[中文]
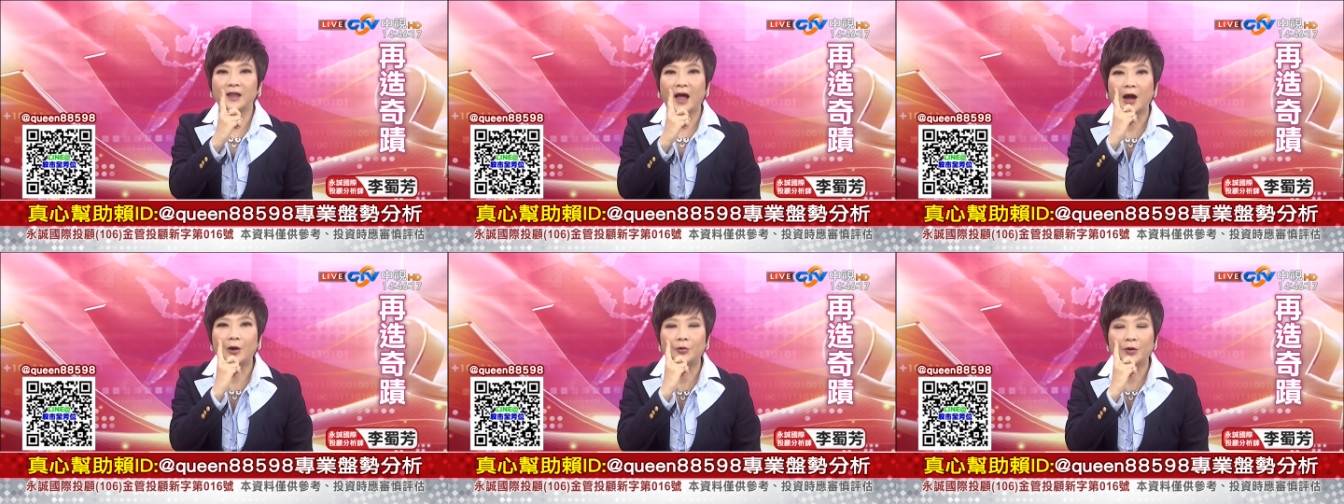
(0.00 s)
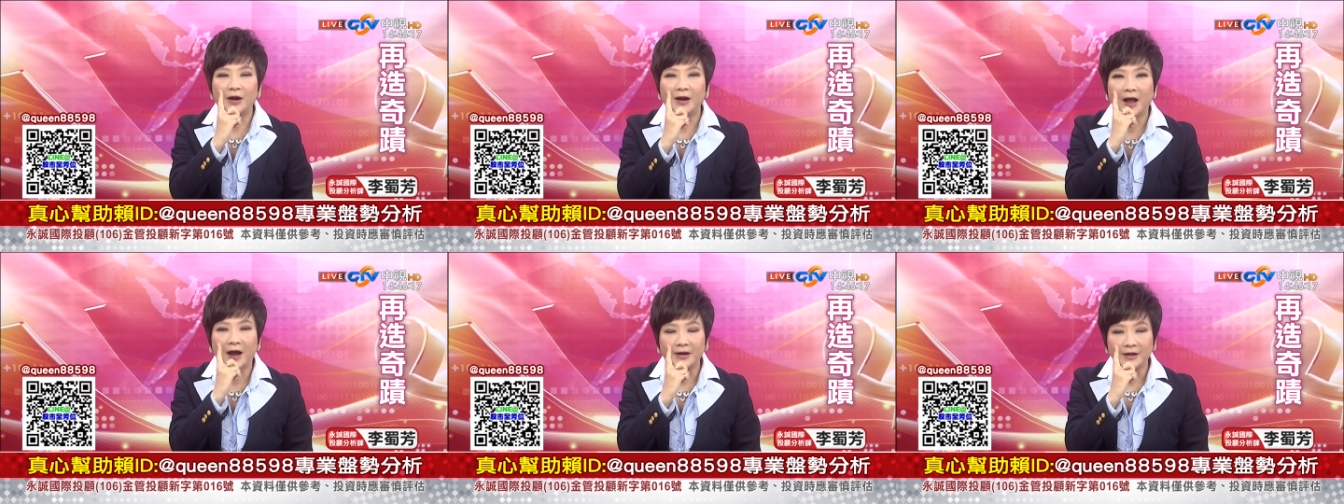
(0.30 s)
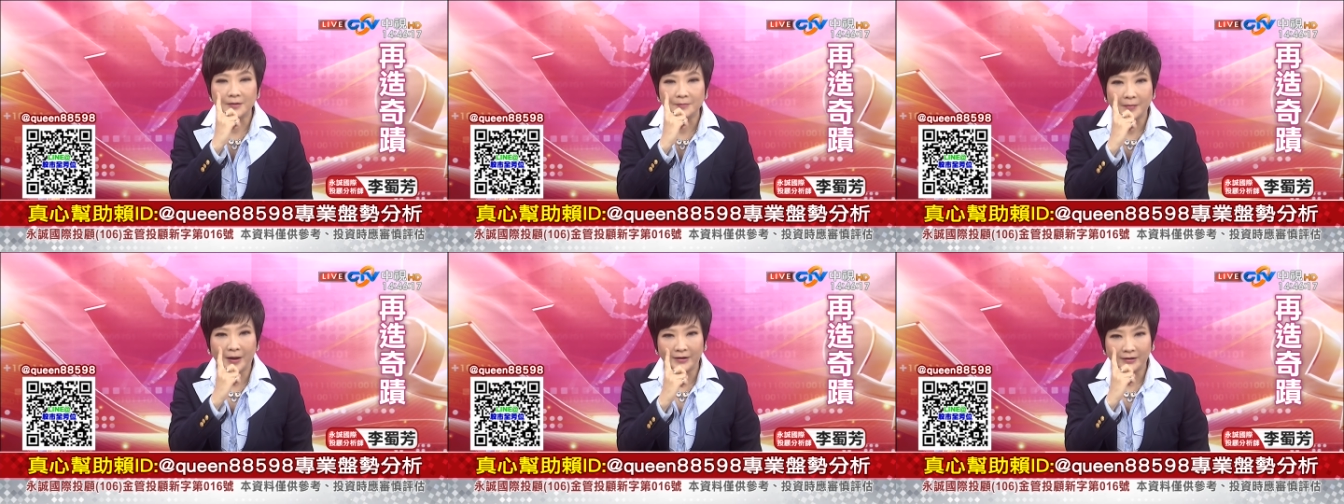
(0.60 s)
它会让
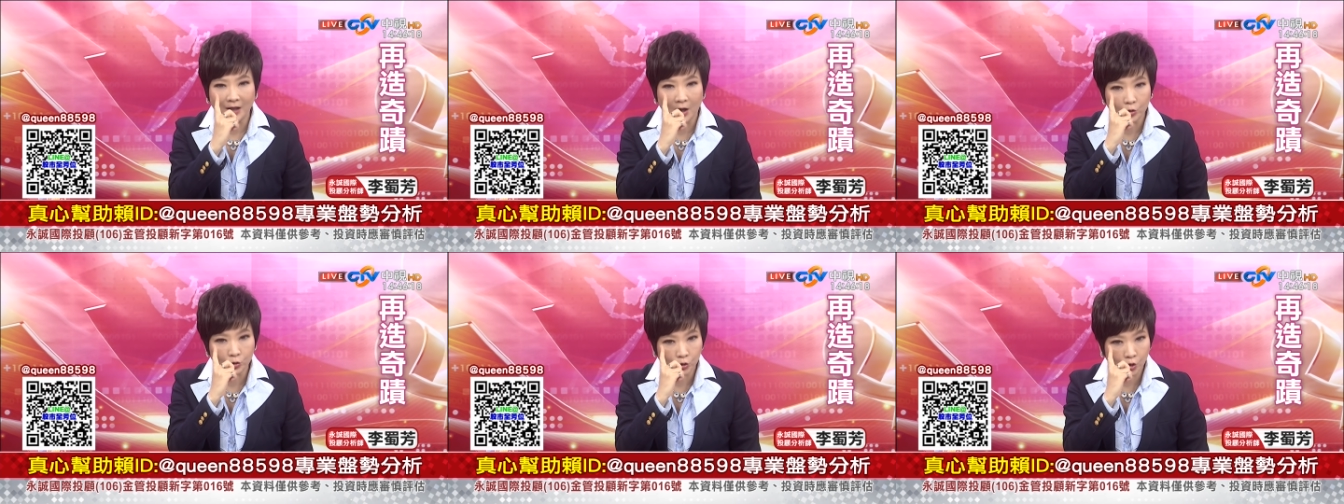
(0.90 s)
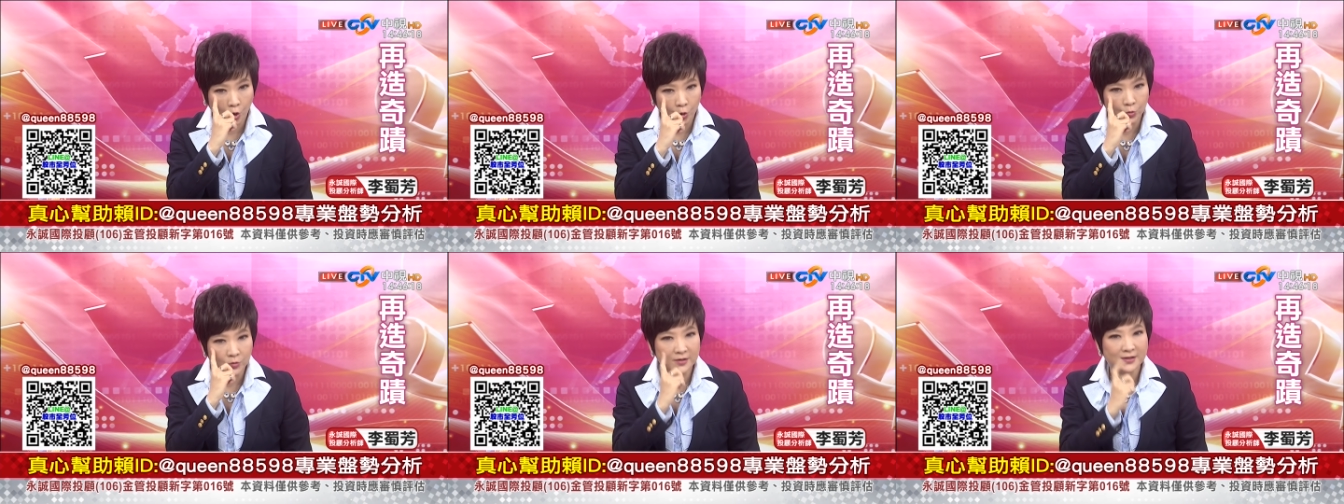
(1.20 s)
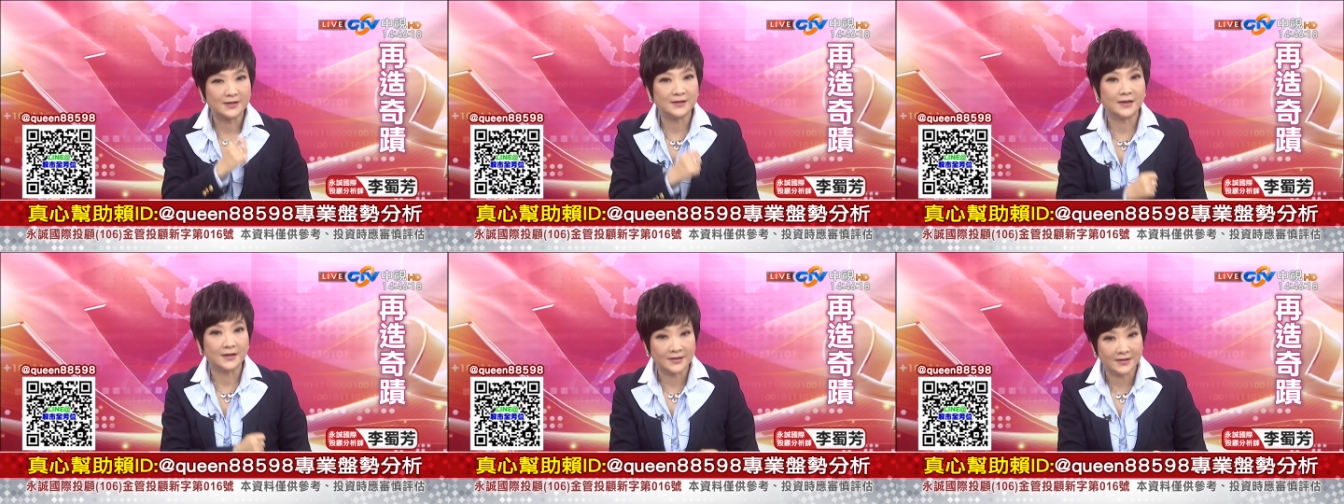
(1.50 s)
你买到投
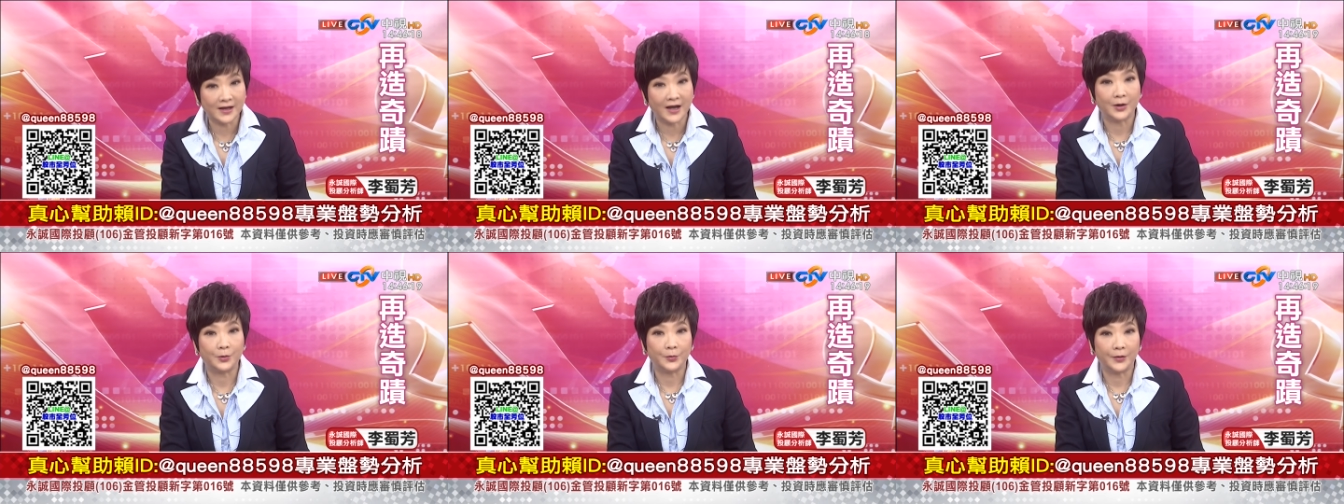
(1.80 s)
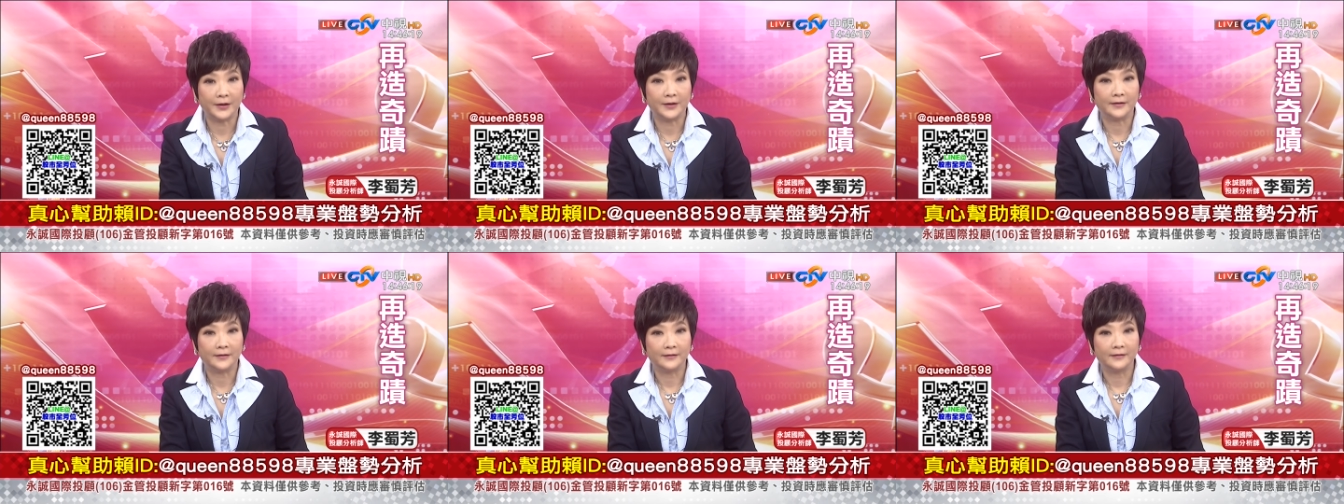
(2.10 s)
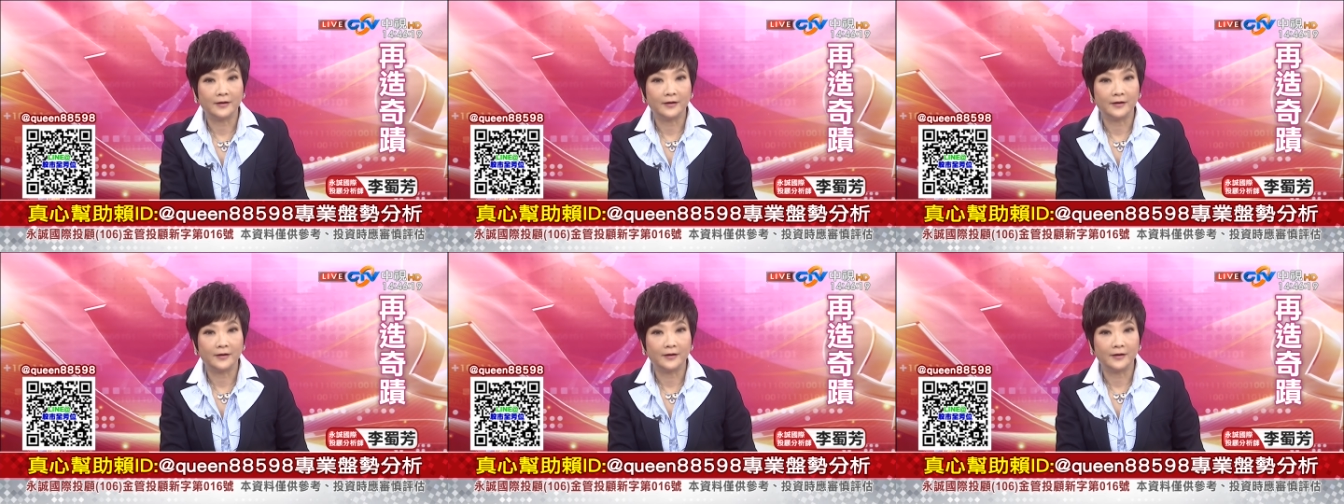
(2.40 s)
资的价位。